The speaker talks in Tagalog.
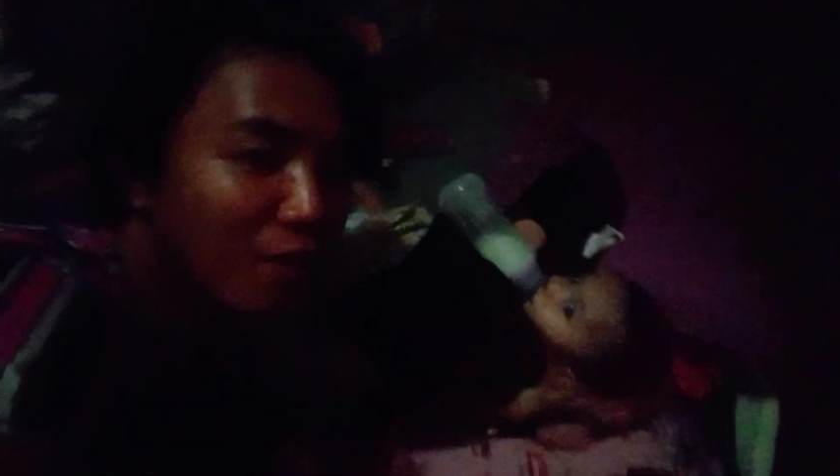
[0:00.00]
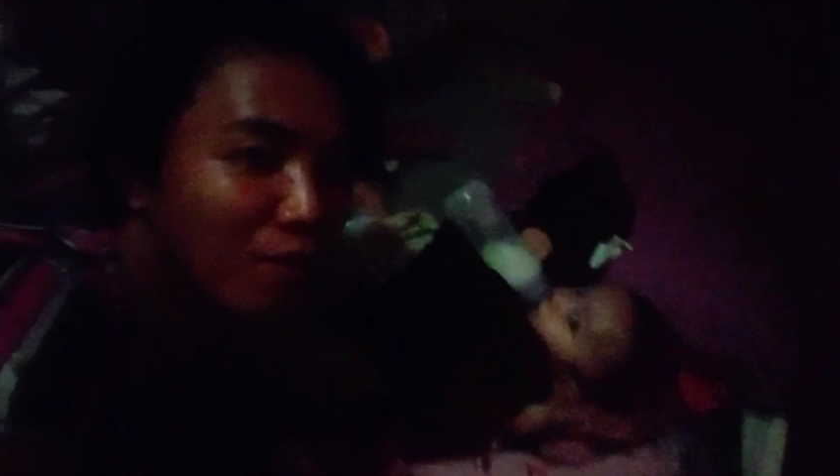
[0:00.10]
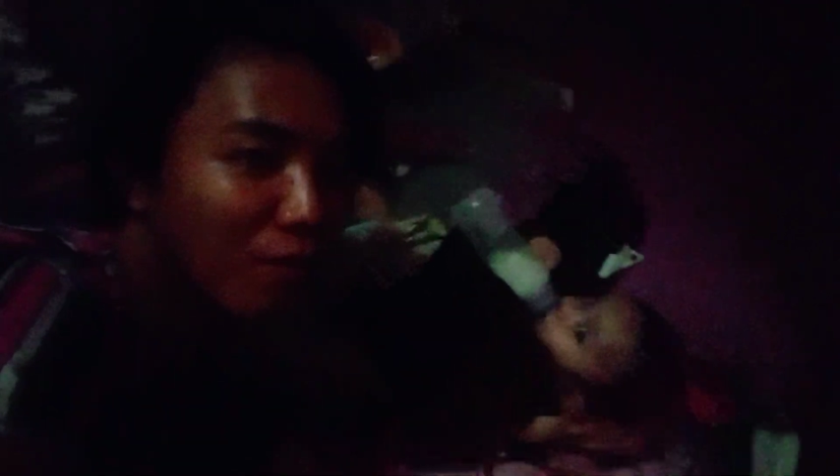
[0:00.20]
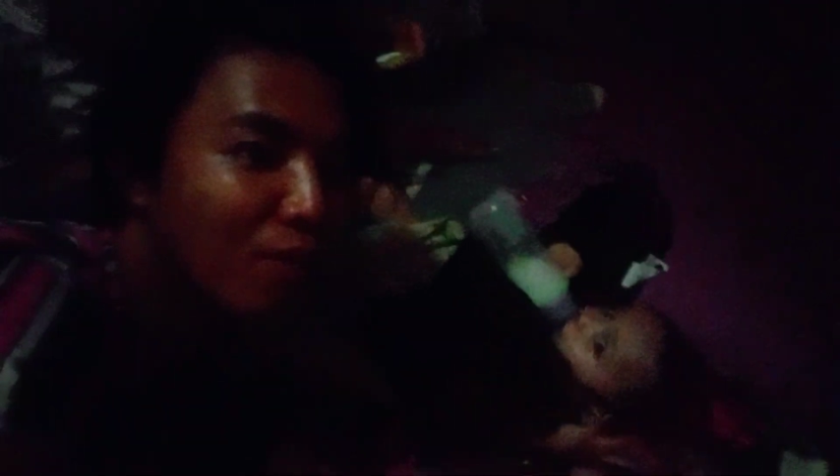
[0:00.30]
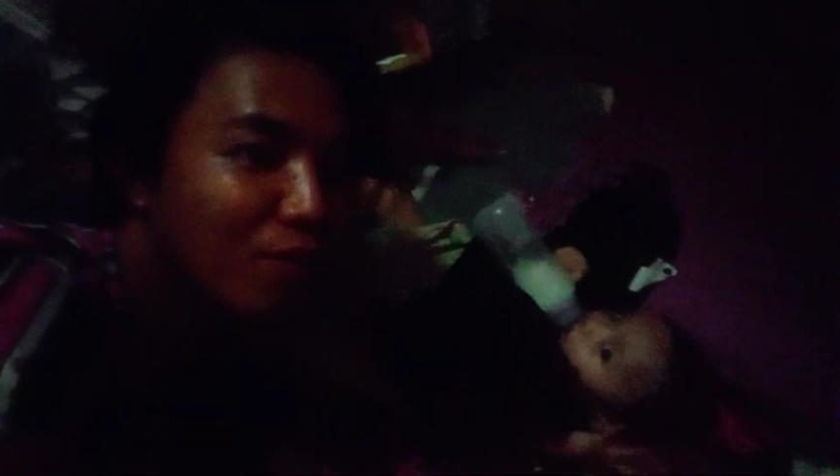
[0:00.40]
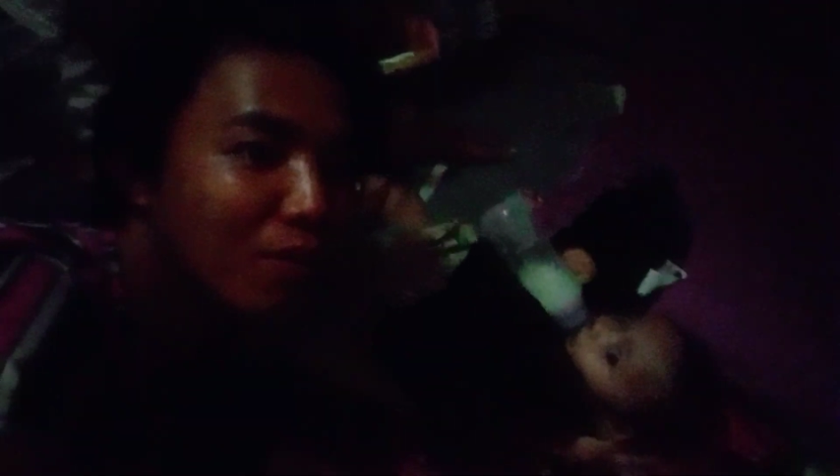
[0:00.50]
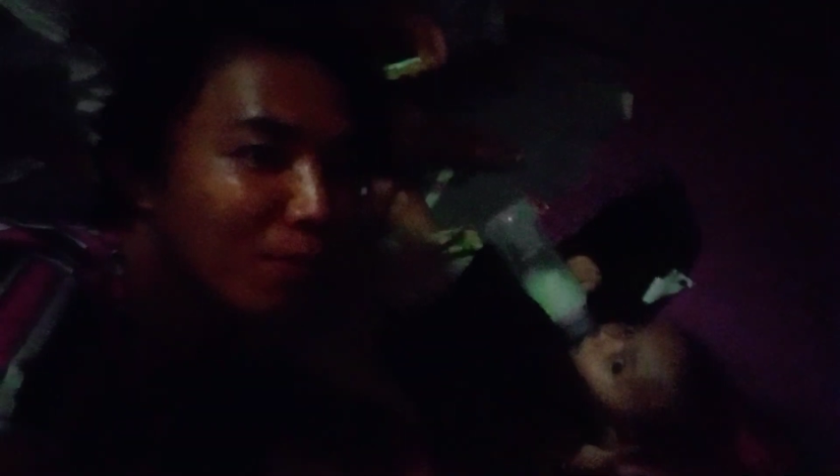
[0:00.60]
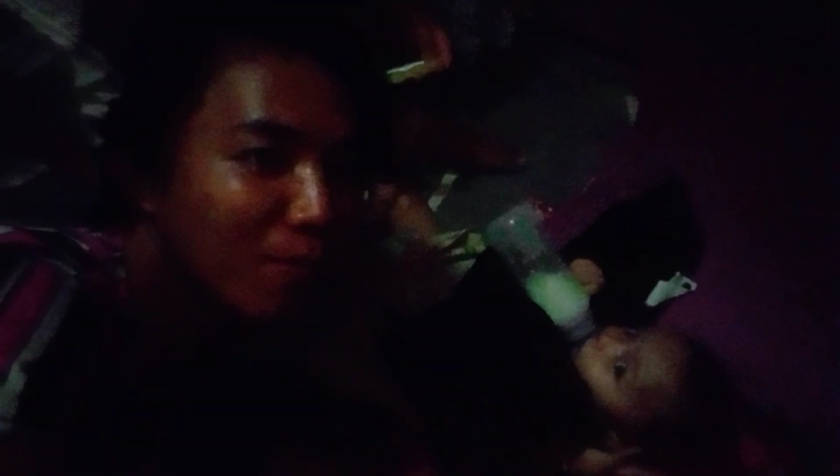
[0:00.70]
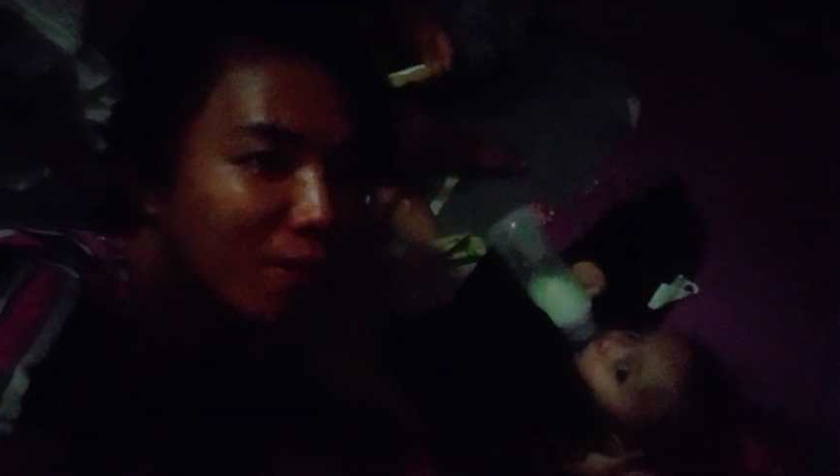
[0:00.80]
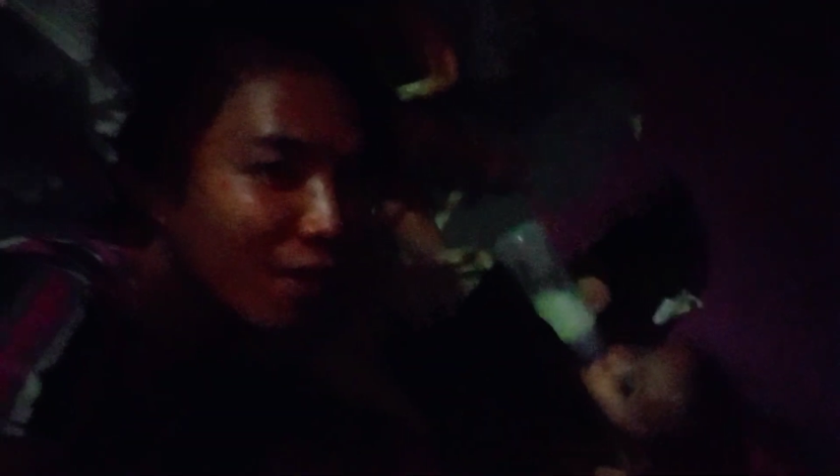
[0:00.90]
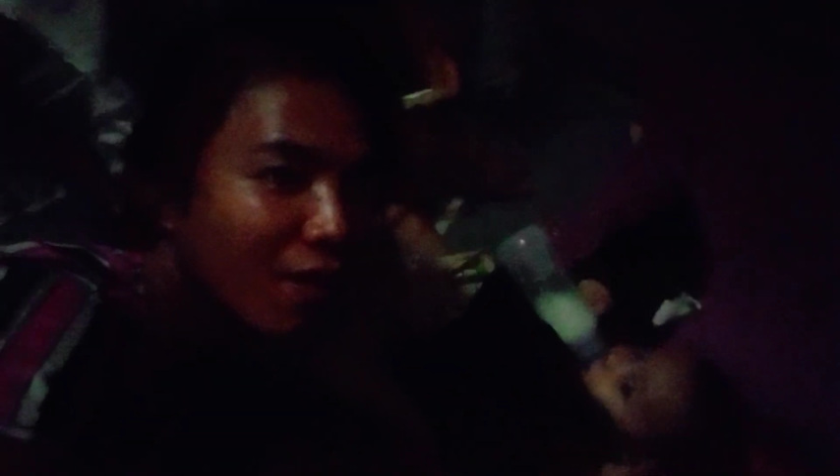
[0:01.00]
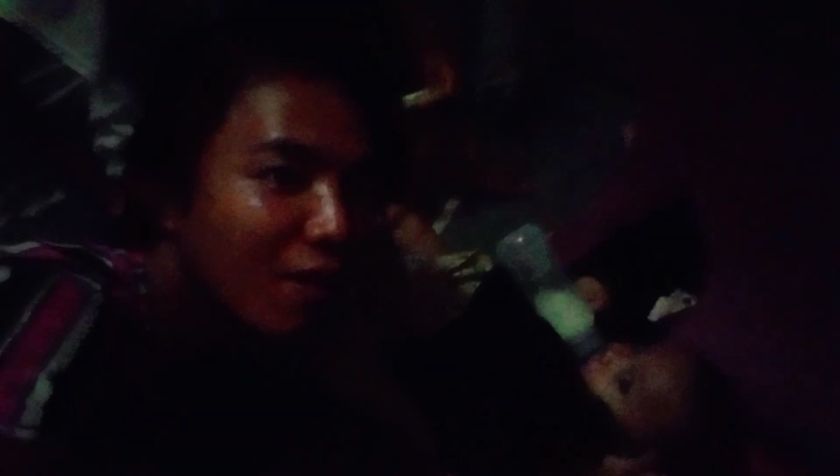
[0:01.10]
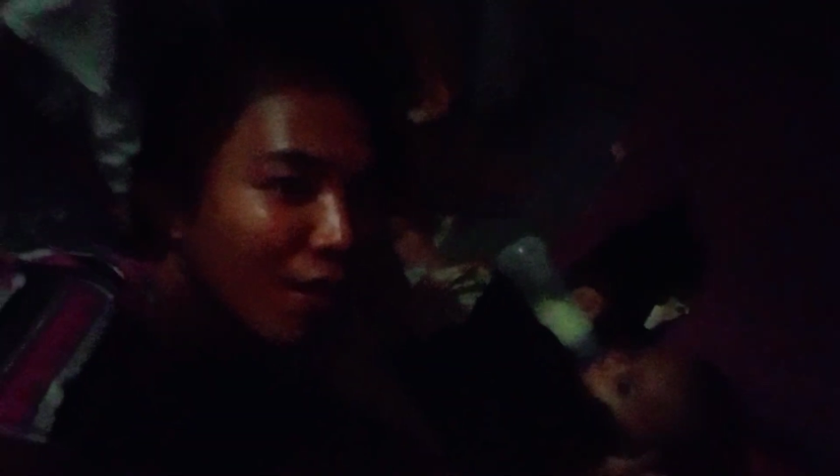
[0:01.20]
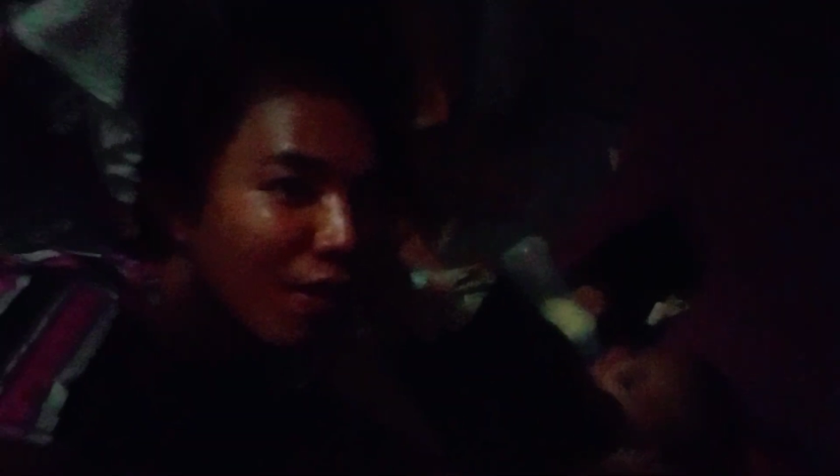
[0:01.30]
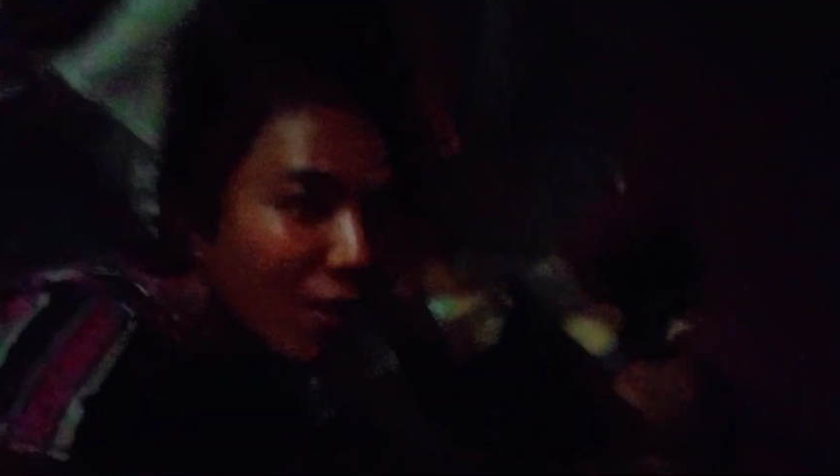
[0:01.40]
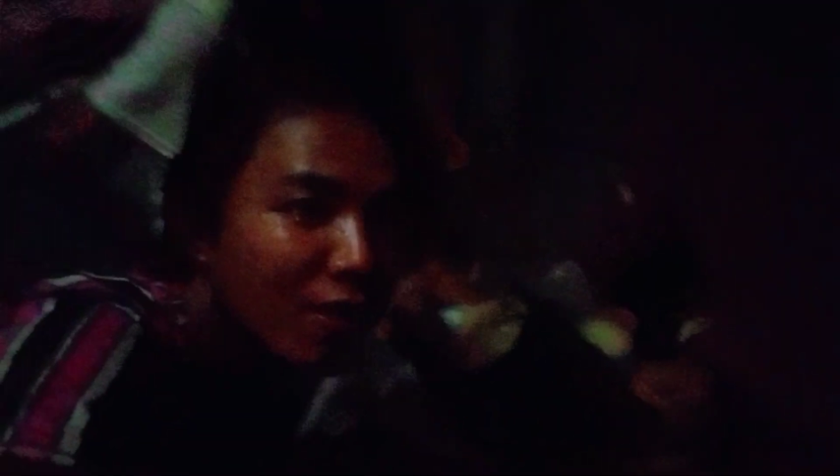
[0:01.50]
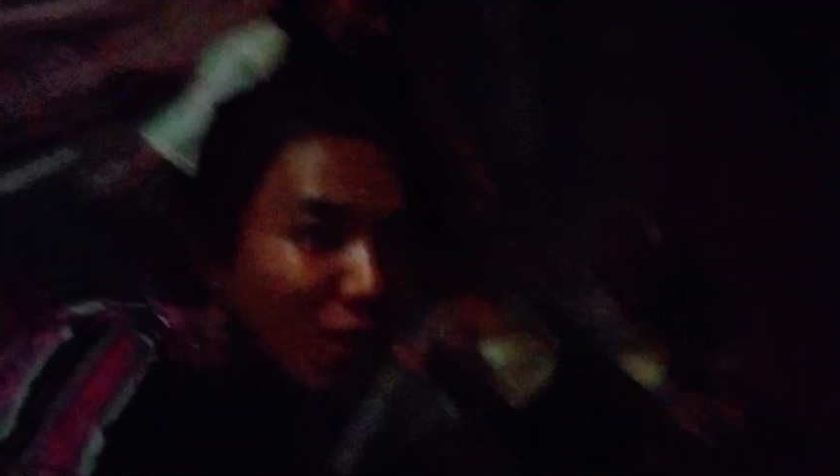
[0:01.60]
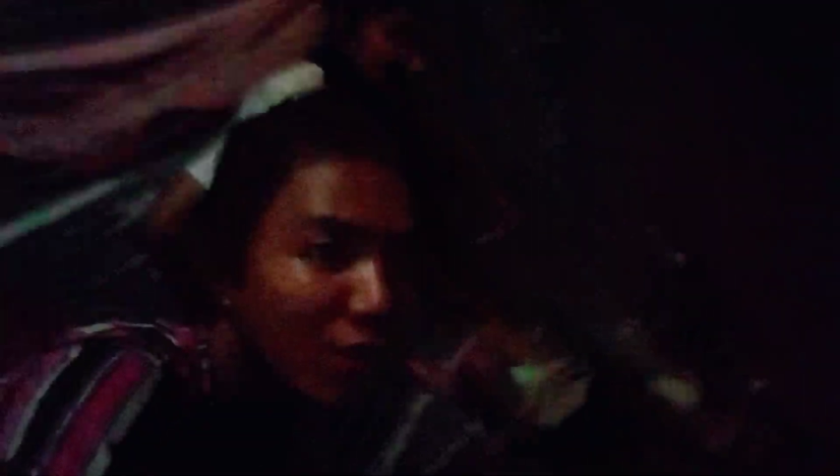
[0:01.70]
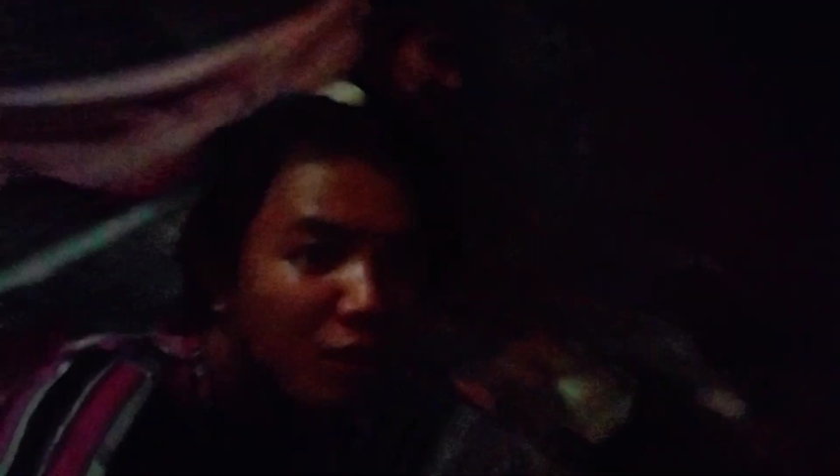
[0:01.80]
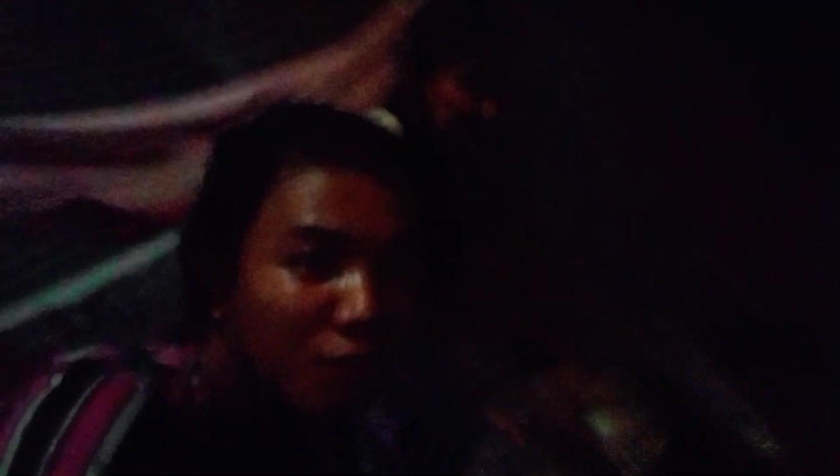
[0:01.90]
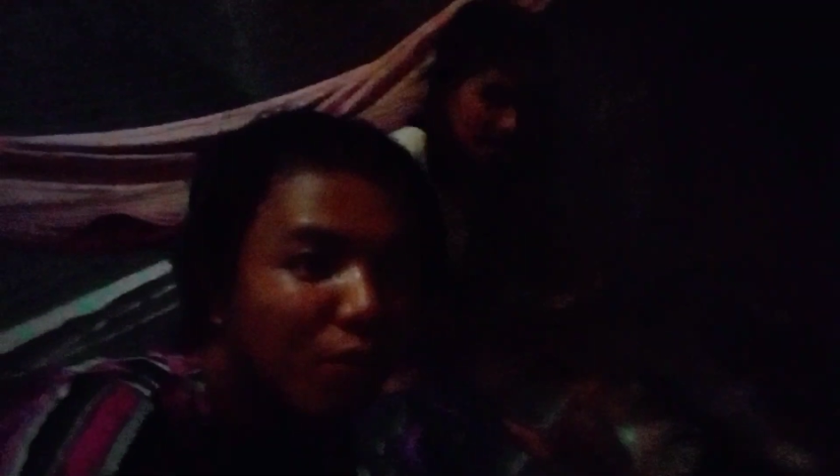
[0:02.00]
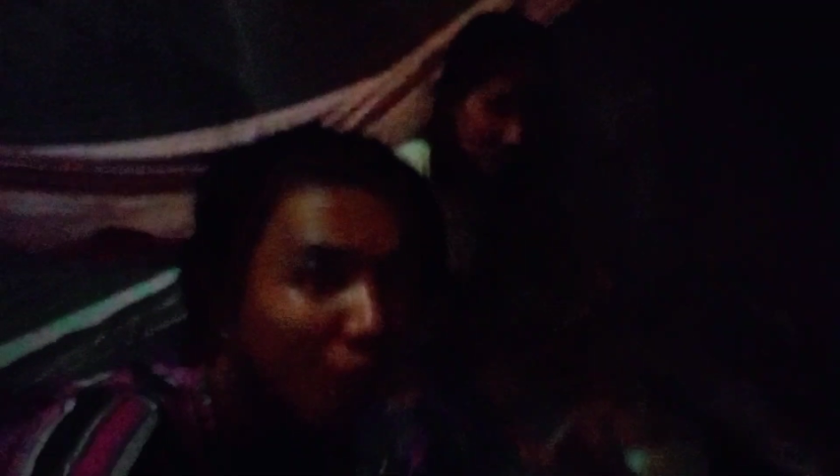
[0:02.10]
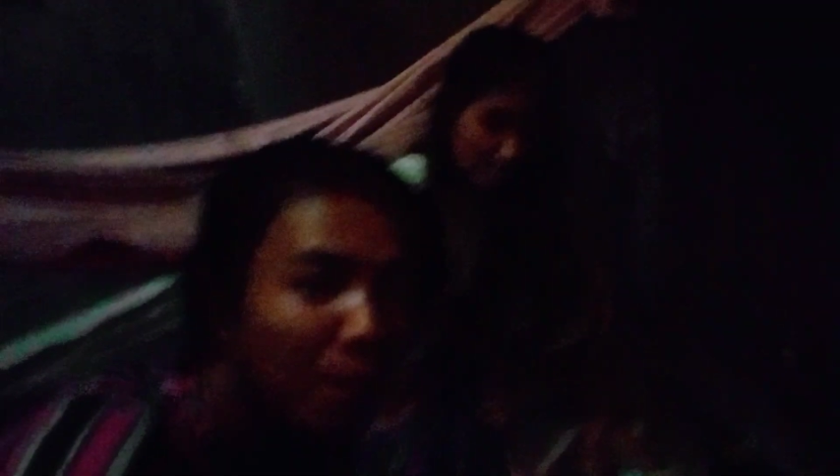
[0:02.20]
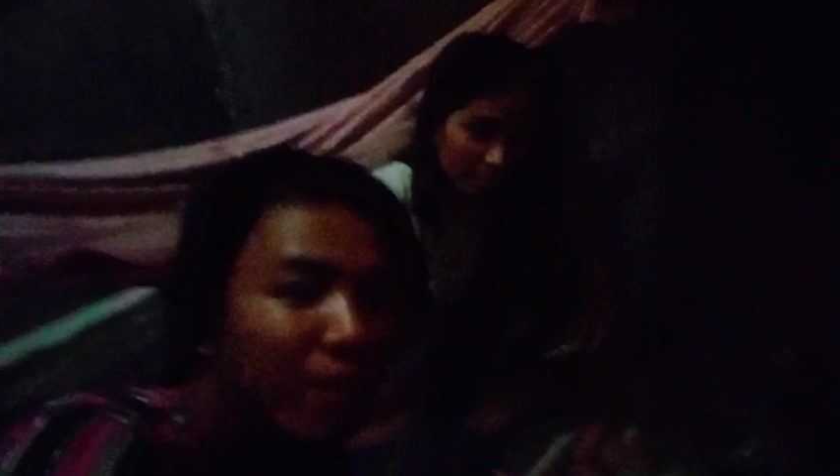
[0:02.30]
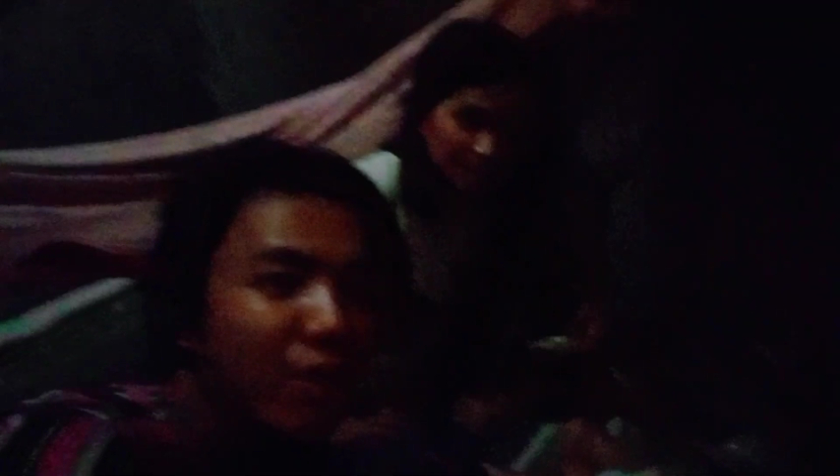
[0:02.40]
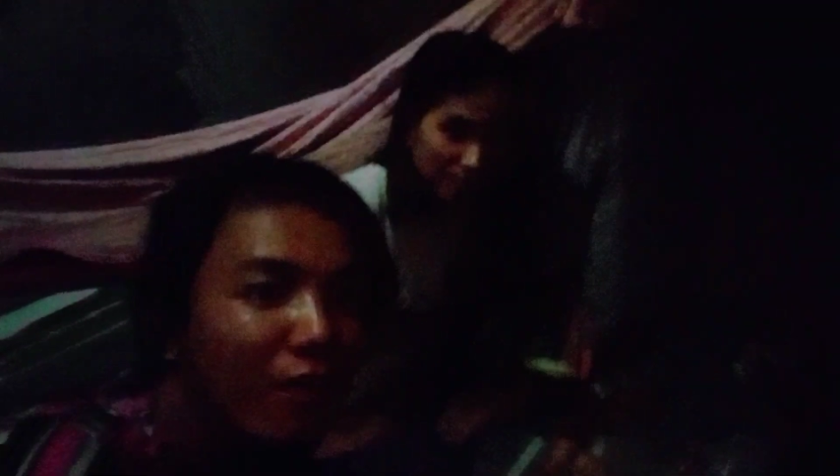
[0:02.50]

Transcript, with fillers: oh, di ba? Ayan siya yung kapatid ni